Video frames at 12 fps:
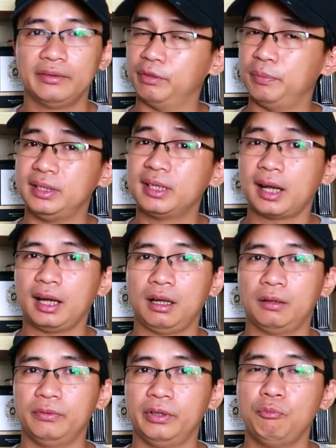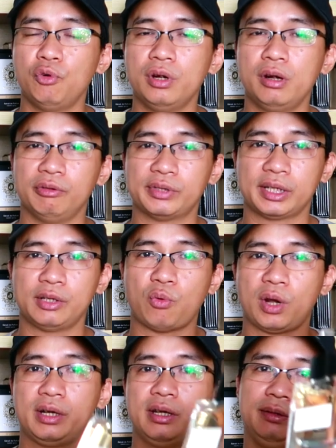Mình rất hài lòng với mùi hương của chai nước
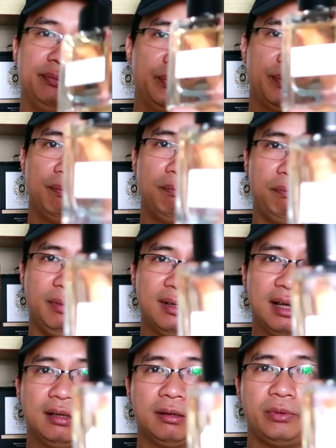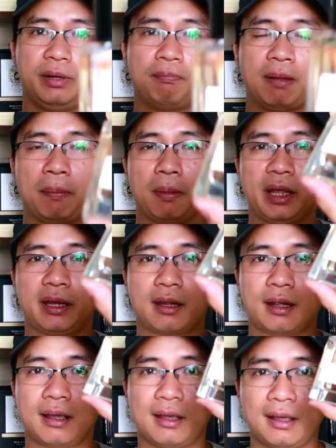hoa này, Banana Republic
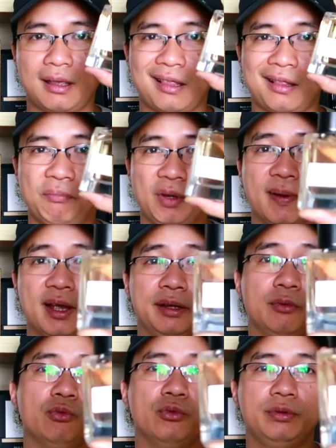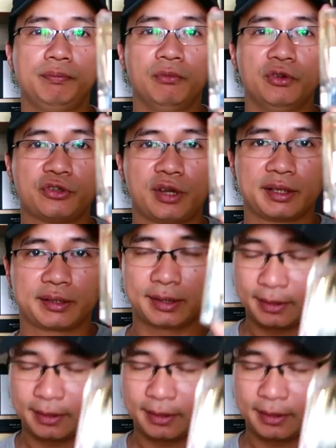17 Oud Moisac.